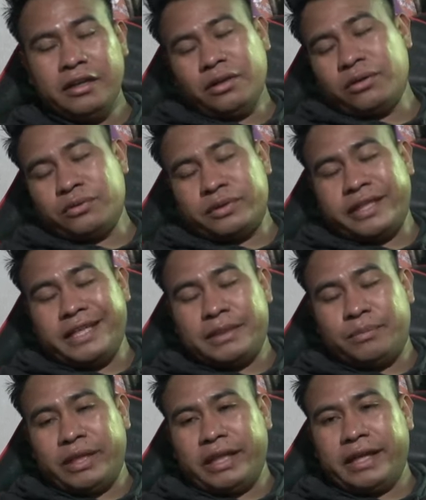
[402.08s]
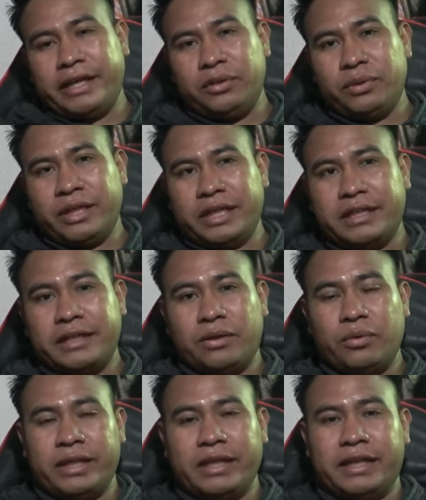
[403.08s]
Lo que ustedes pueden ayudar,
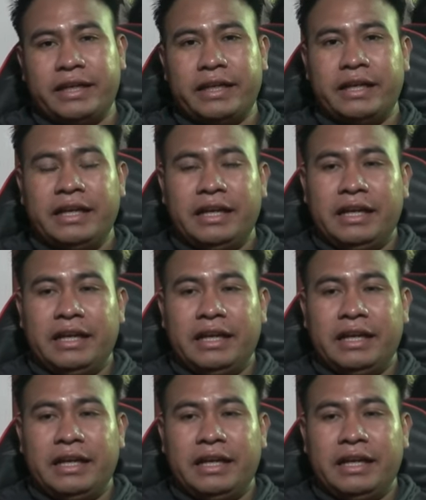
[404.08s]
recuerden que